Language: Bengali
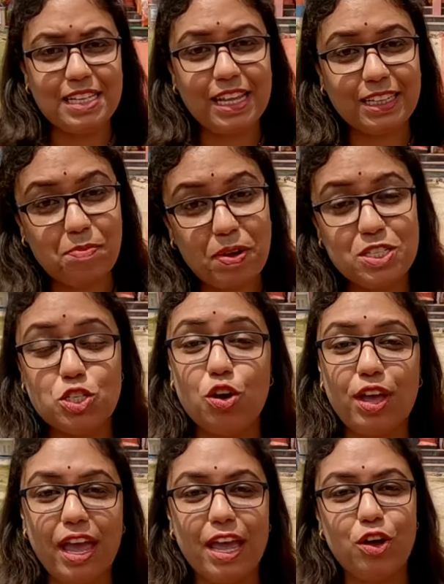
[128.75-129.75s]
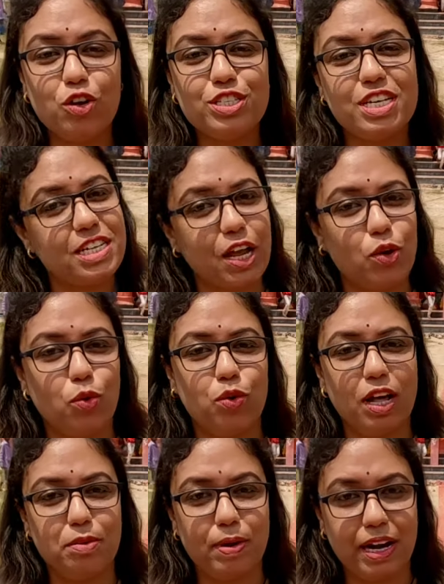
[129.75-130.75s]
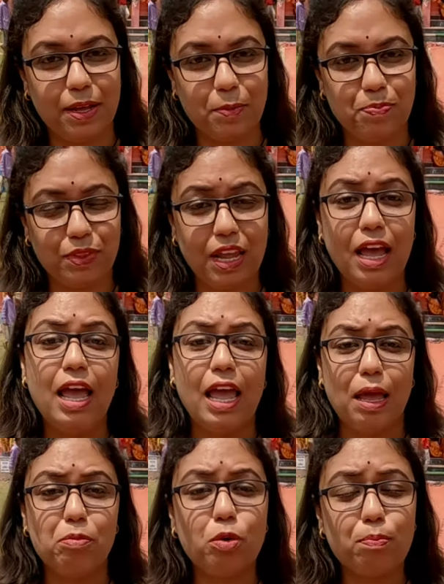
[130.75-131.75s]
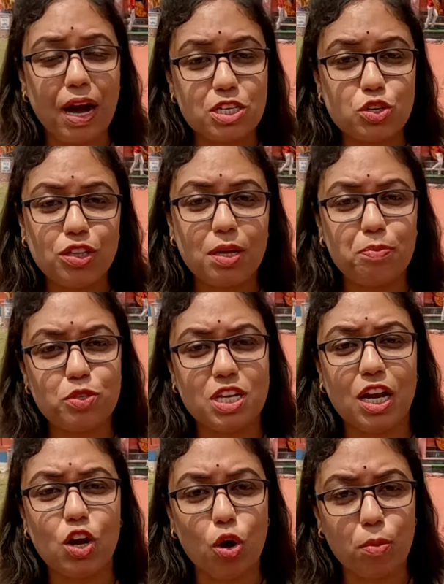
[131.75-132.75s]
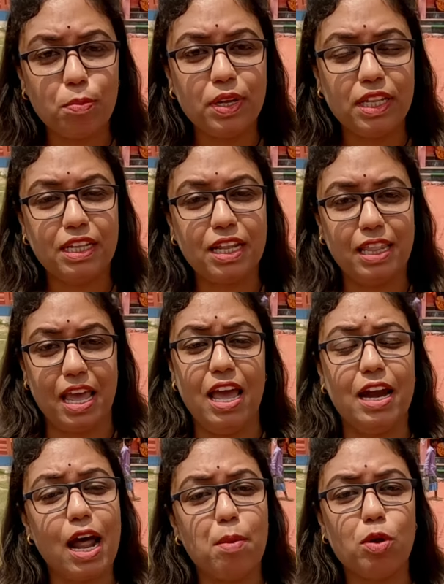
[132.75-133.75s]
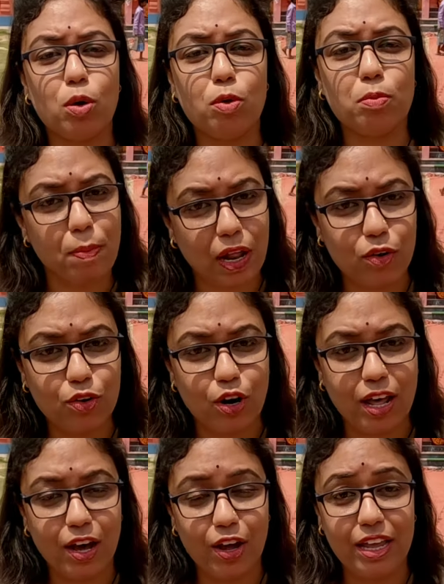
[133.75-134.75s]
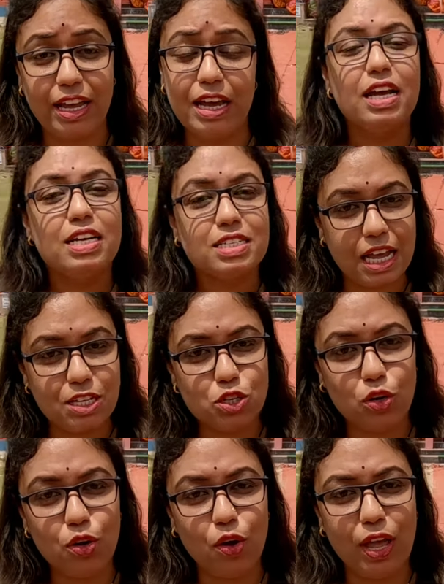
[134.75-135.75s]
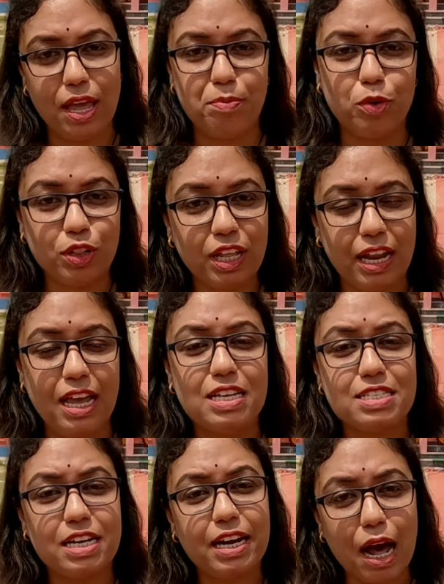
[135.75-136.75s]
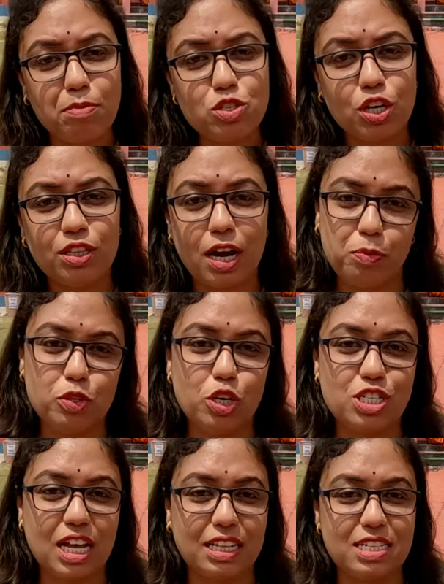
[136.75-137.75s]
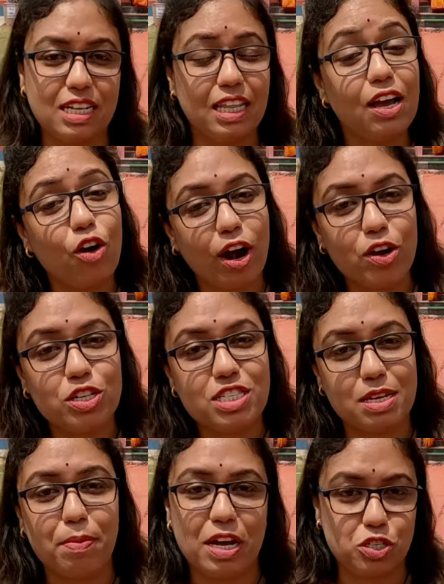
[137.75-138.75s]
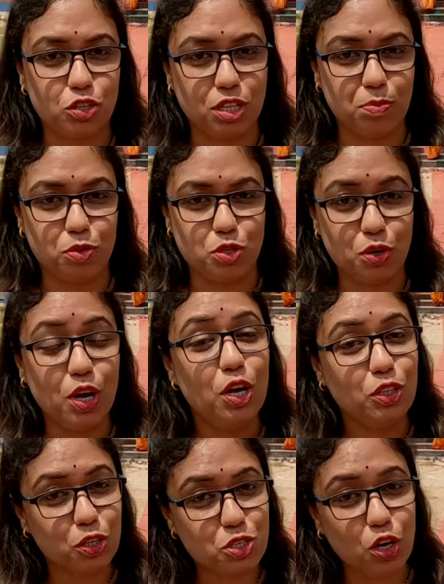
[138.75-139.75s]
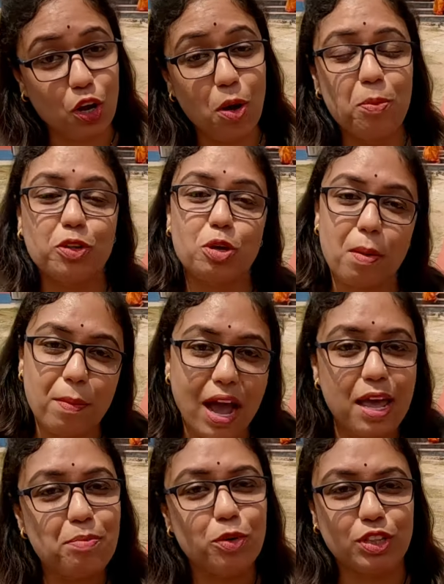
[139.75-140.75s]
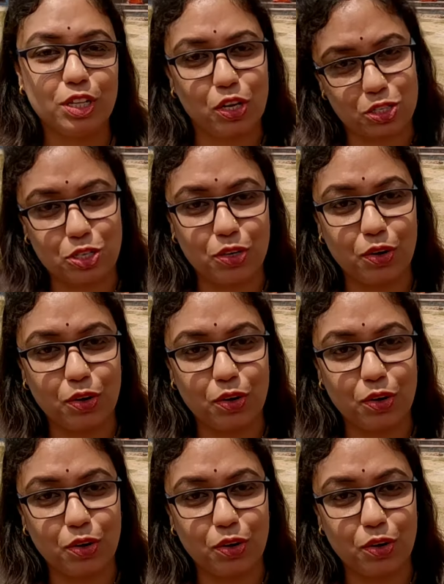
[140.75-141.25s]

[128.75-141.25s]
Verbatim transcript: দেখতে পাচ্ছ এই হচ্ছে সেই রঘুনাথ বাড়ি এবং বাসন্তী পূজার নবমী তিথিতে রামনবমী পালন করা হয় সেই জন্য এই মন্দিরে শ্রী রামচন্দ্রের পুজোর সাথে সাথে করা হচ্ছে বাসন্তী পুজো তো চলো প্রথমে মায়ের মূর্তি দর্শন